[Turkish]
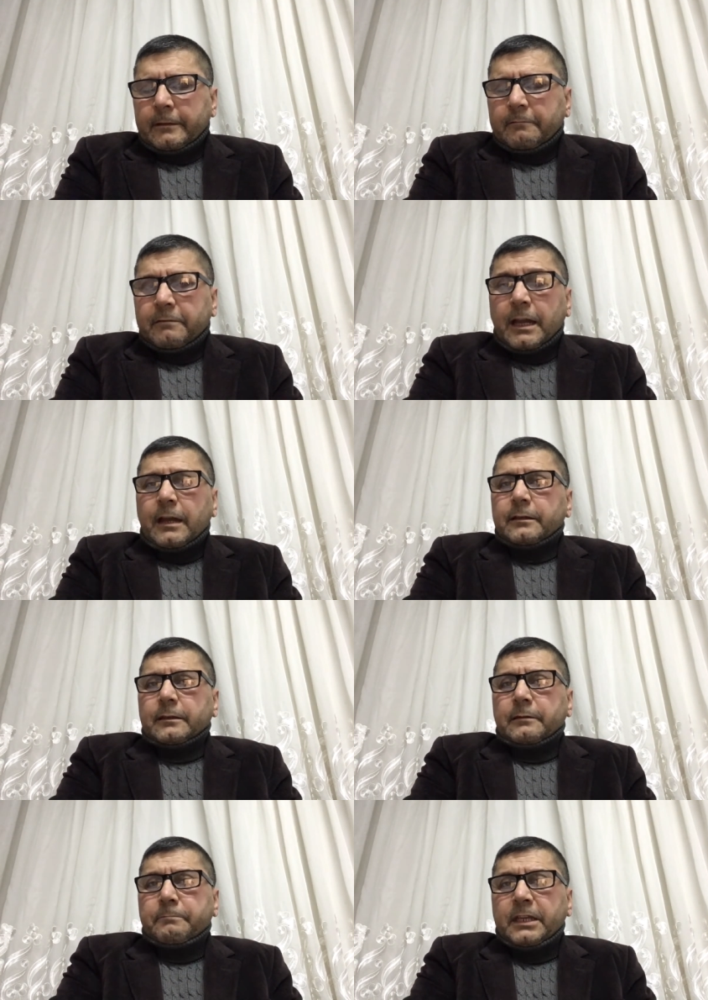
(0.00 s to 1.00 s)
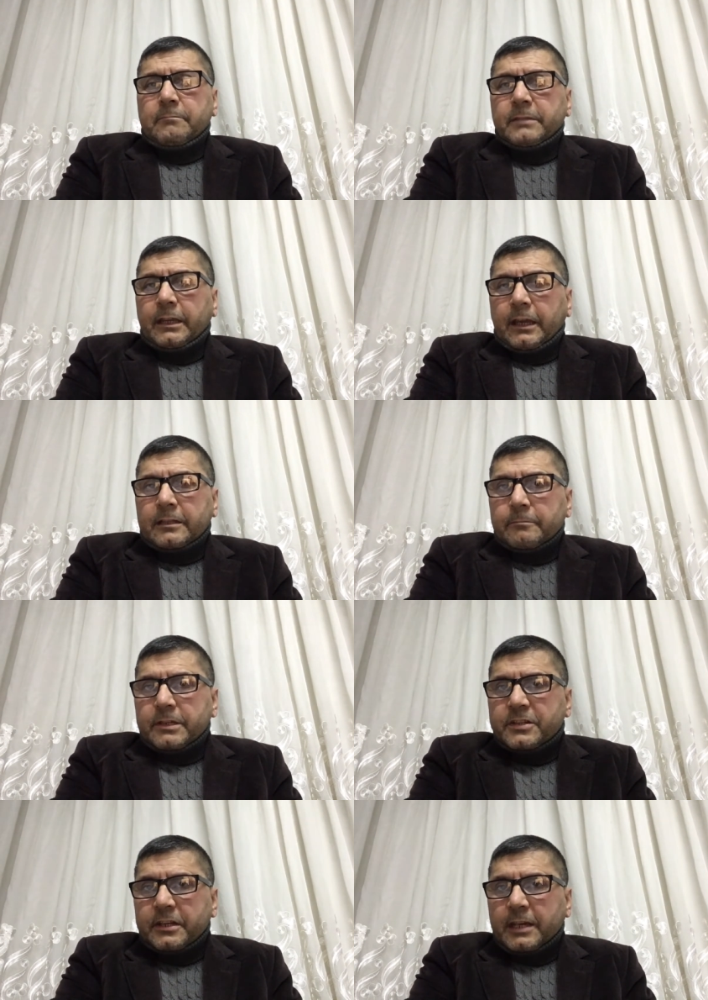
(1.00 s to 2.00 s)
Ve e, benim dikkatimi
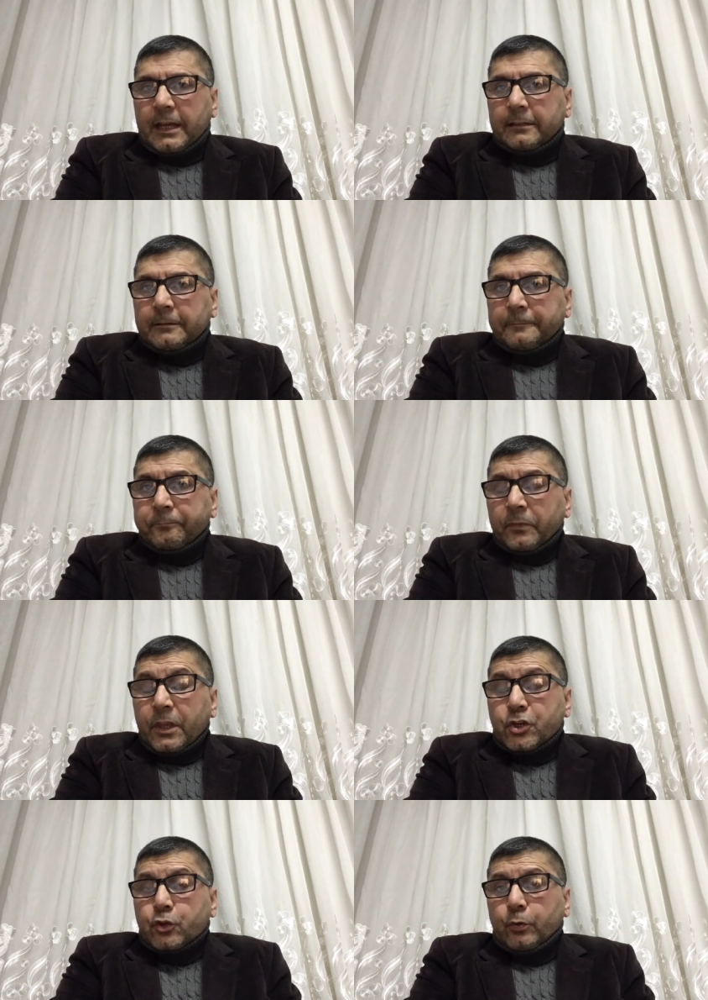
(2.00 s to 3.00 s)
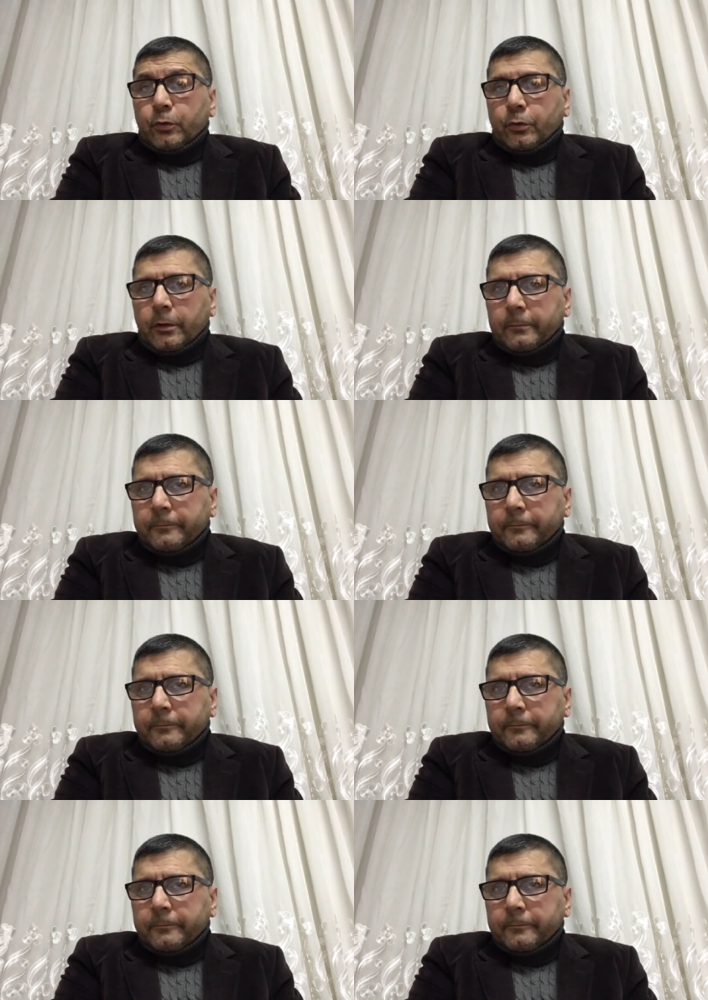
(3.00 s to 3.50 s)
çeken ya şuydu.